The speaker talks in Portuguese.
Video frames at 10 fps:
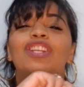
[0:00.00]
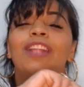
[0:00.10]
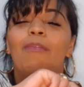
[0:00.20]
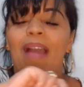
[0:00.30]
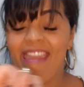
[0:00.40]

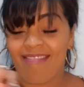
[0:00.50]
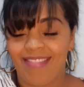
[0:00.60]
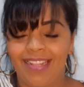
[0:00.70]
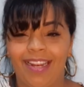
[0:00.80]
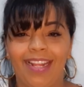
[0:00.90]
Dá uma
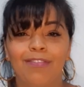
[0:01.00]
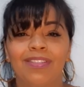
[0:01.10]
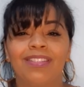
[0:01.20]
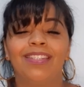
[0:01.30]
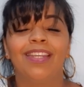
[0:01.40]
redada na
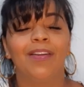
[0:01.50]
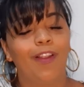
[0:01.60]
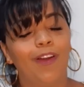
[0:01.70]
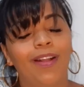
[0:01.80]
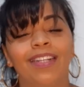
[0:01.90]
calcinha,
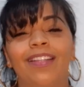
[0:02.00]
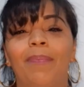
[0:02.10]
colocando